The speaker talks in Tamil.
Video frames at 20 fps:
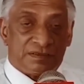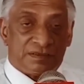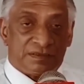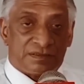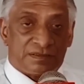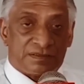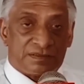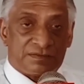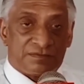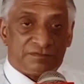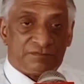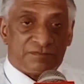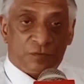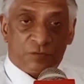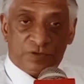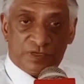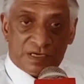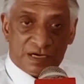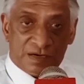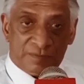பவுனியா
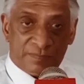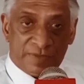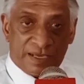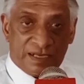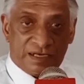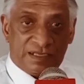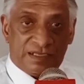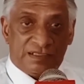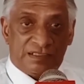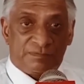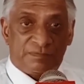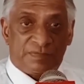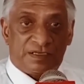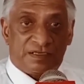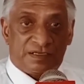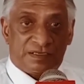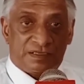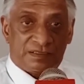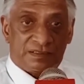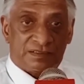மேல் நீதிமன்ற
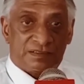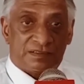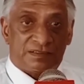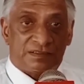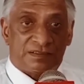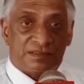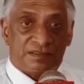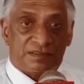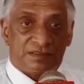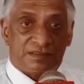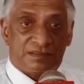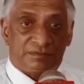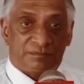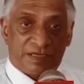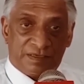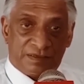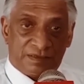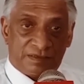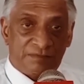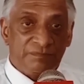
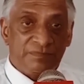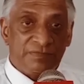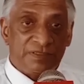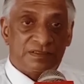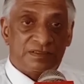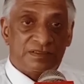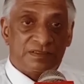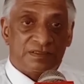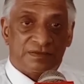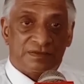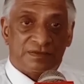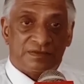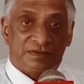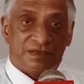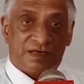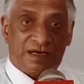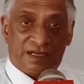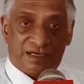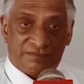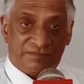மன்றம் என்று
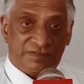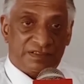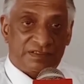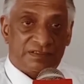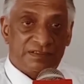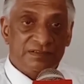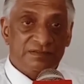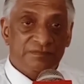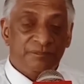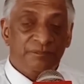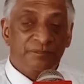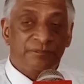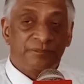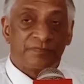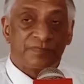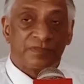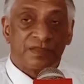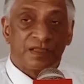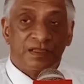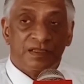அறிவித்து
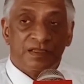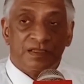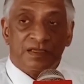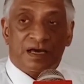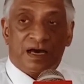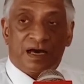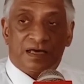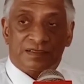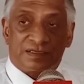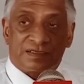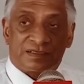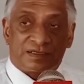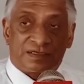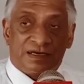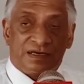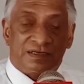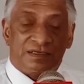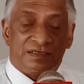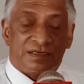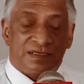அதற்கான
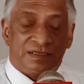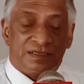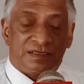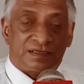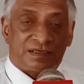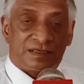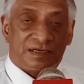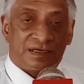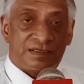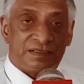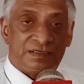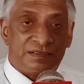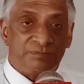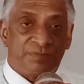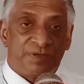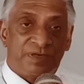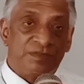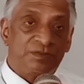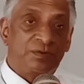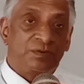அதற்காக
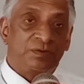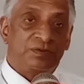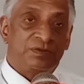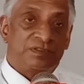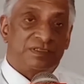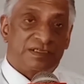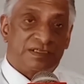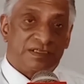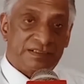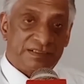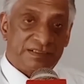பிரிதொரு திகதியை